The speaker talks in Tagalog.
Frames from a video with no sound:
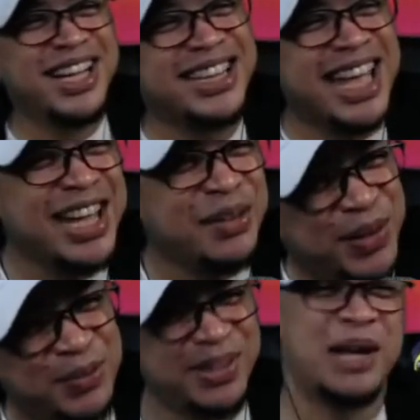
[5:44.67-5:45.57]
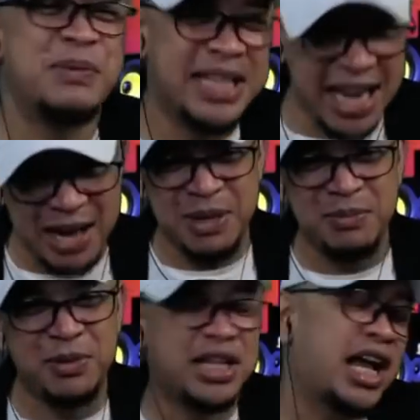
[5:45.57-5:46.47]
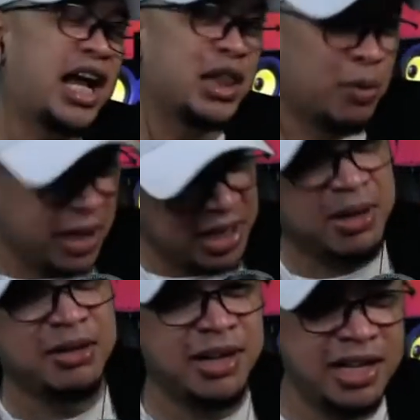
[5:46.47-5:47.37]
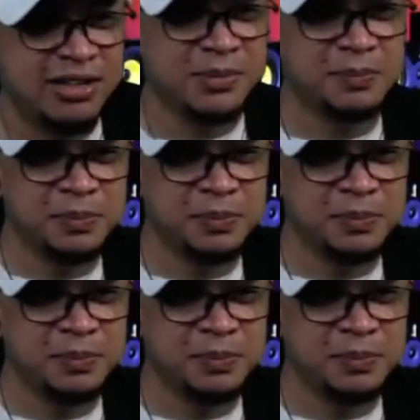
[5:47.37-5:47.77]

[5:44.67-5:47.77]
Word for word: At ah, thank you po. Maraming salamat po. Nakakatawa naman ho kayo.